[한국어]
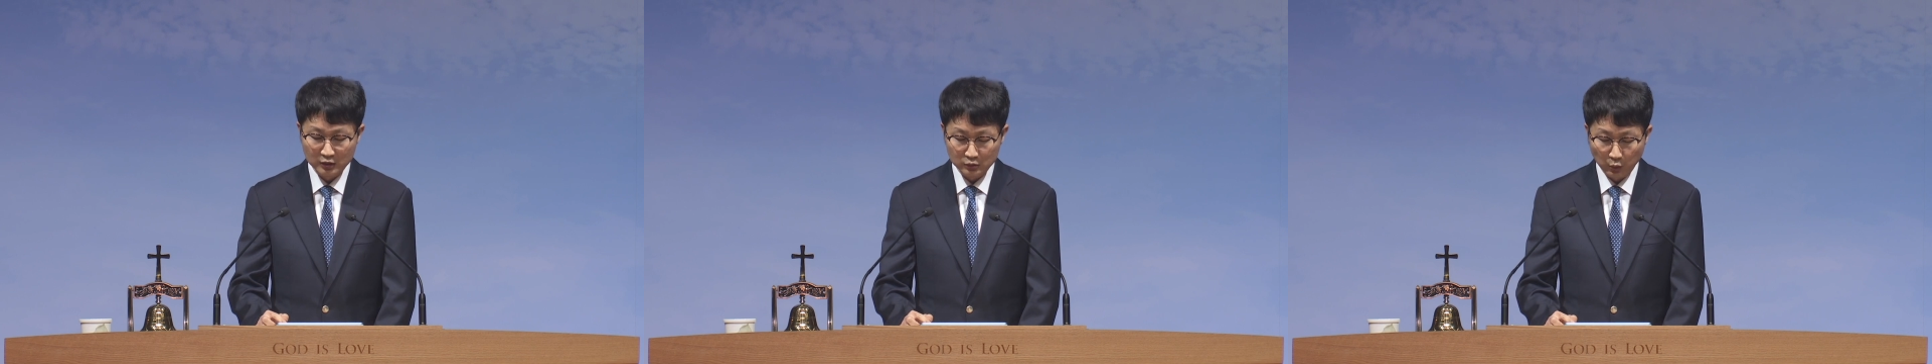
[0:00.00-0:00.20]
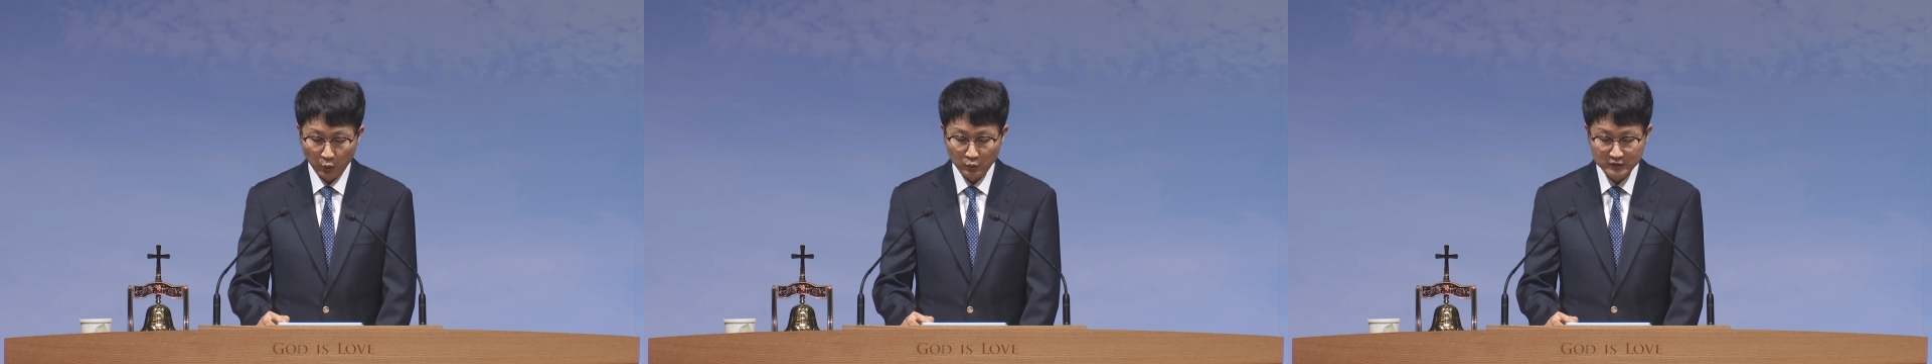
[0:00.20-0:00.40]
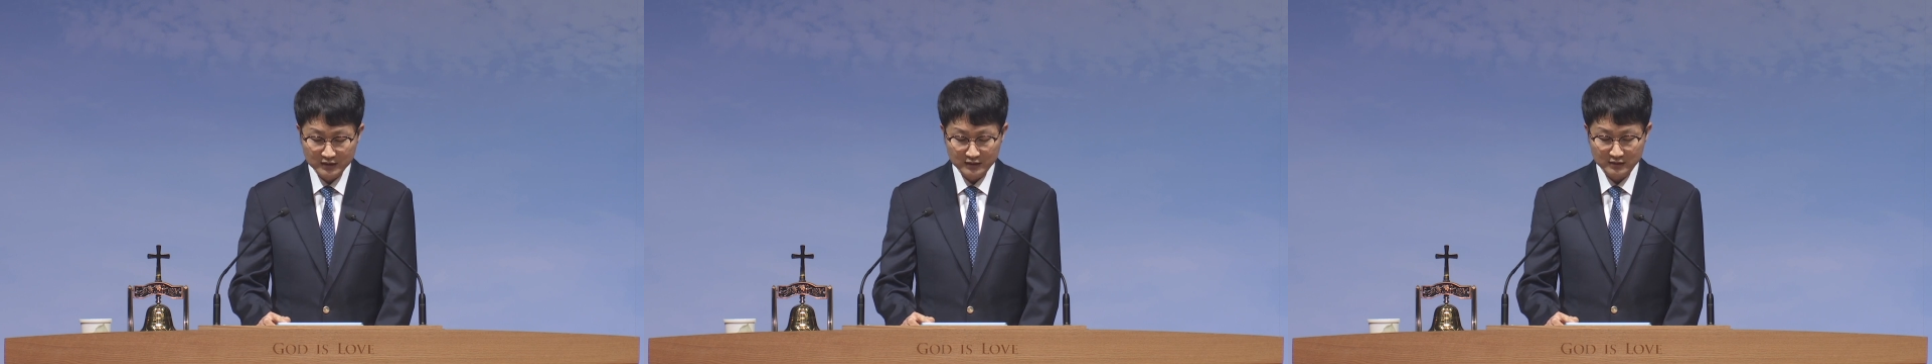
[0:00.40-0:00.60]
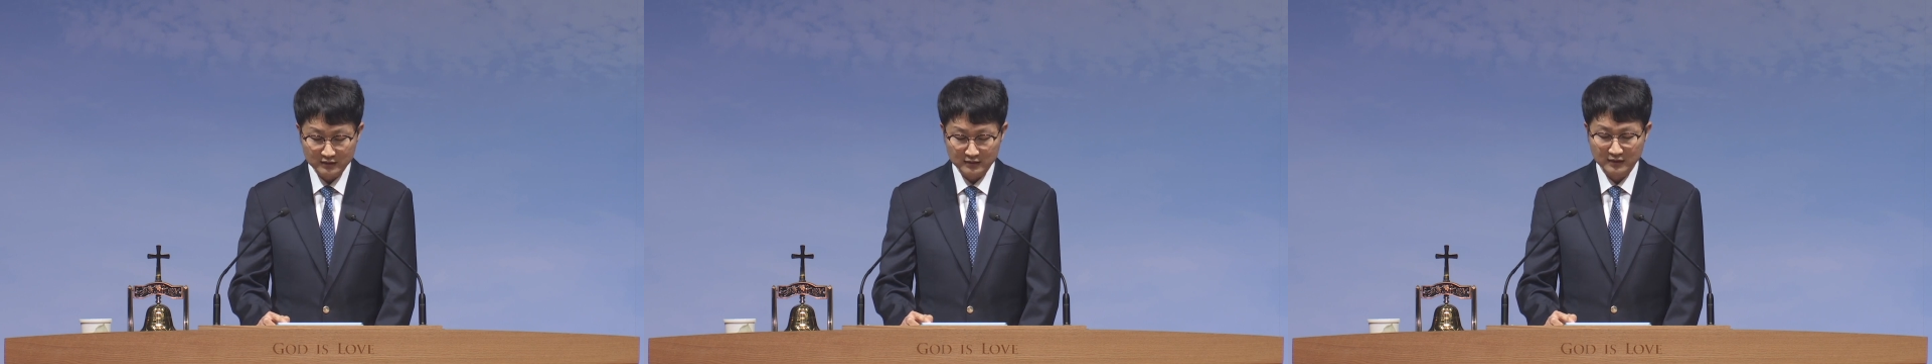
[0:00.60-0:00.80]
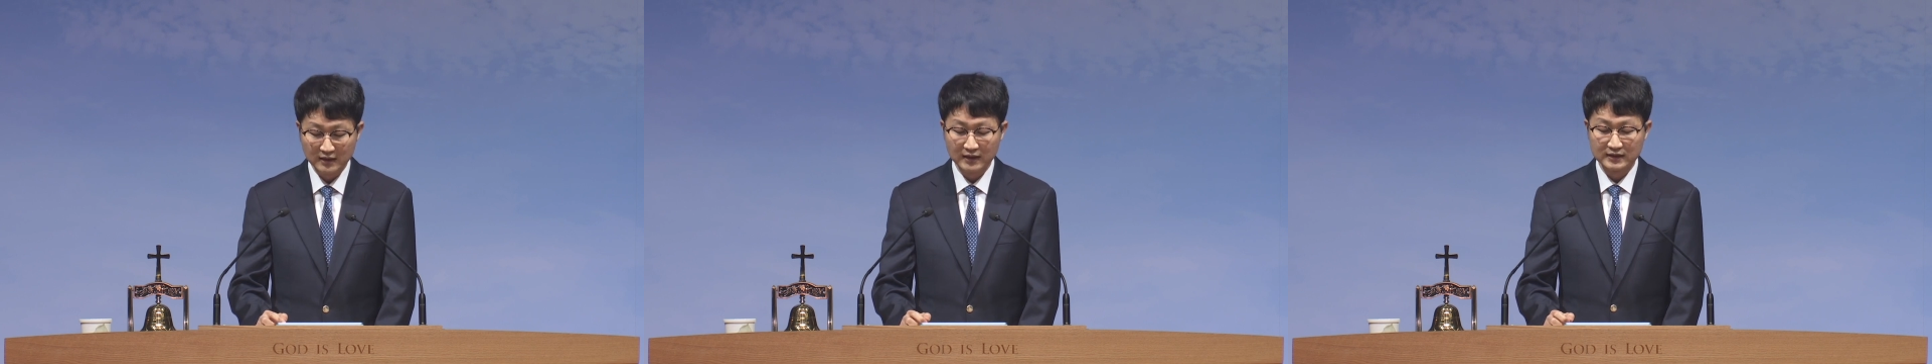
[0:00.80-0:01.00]

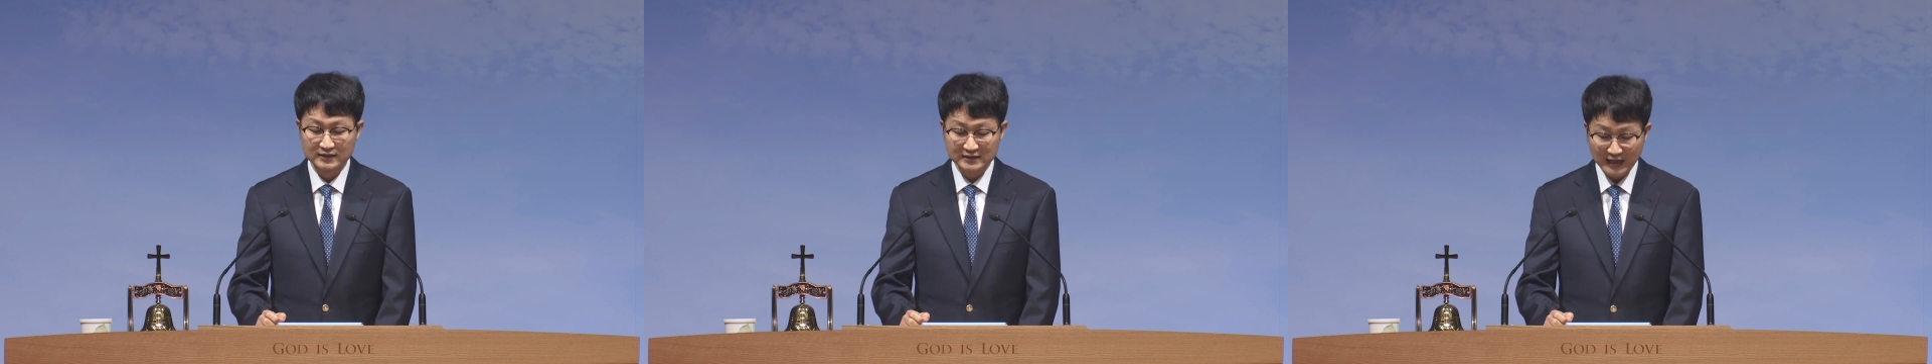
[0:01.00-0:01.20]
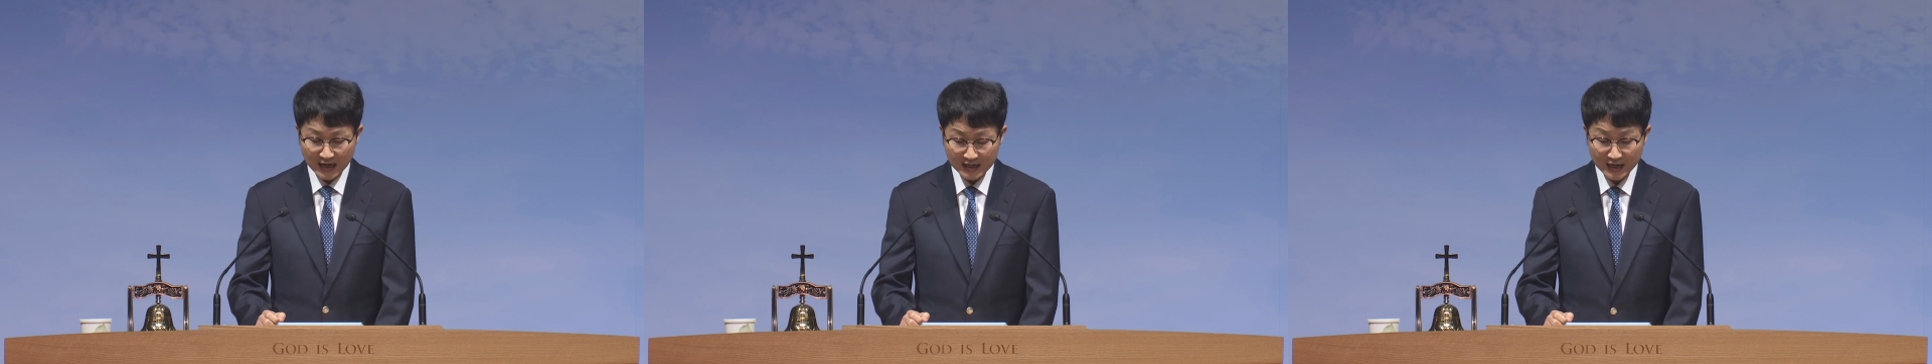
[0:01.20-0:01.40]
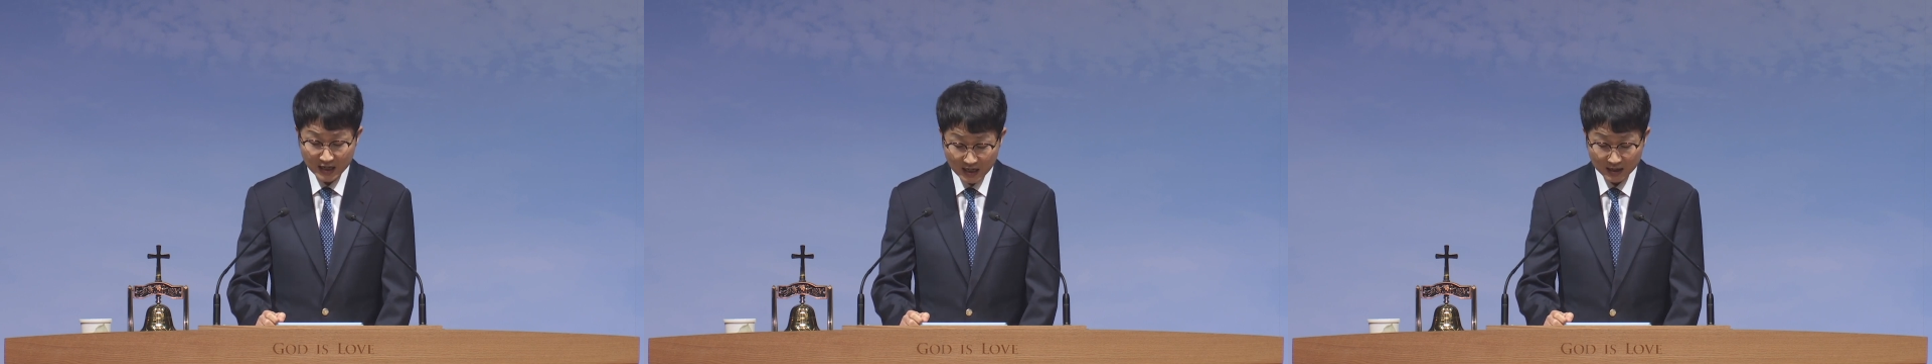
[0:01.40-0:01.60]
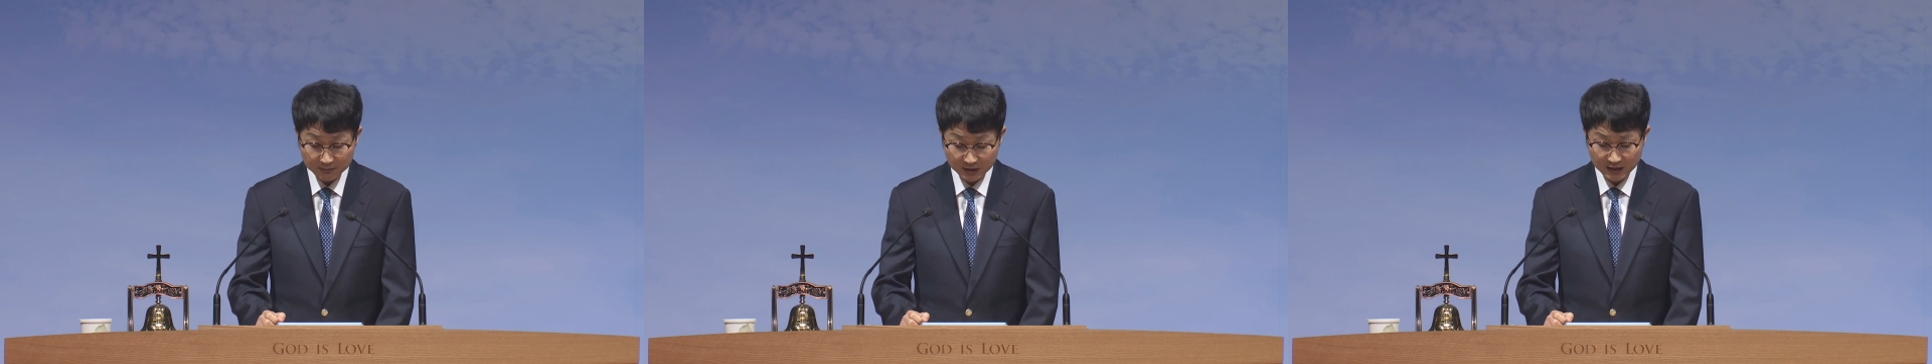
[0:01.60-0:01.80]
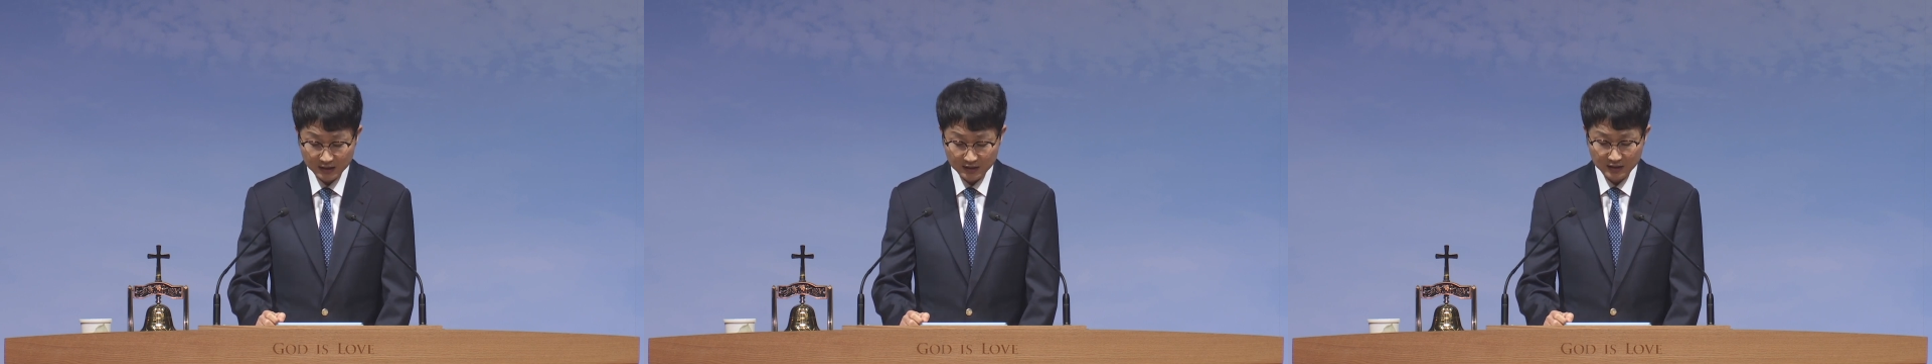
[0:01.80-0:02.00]
돈을
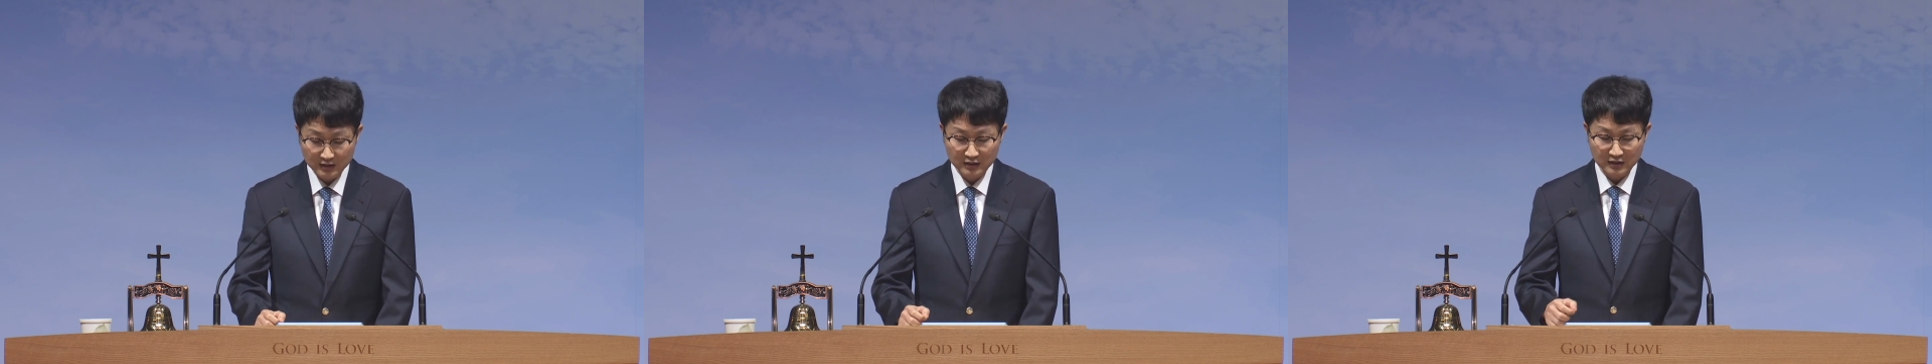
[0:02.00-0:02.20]
사랑함이